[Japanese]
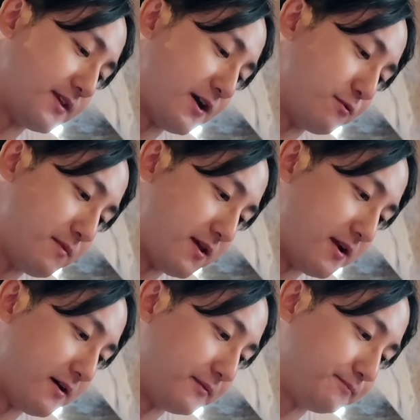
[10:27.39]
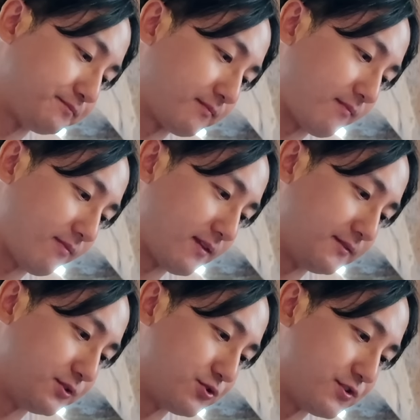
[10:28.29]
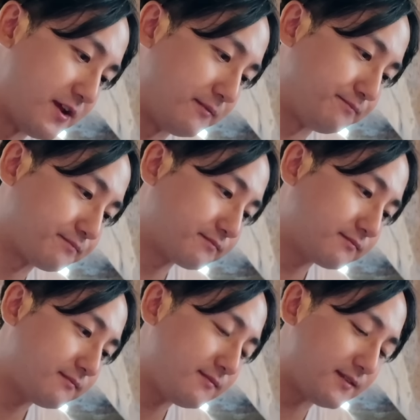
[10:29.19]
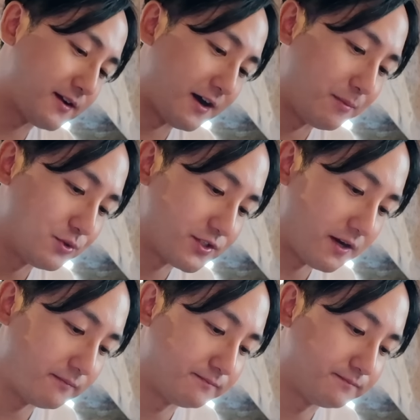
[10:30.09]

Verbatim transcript: いやうめえなそしてかぼちゃ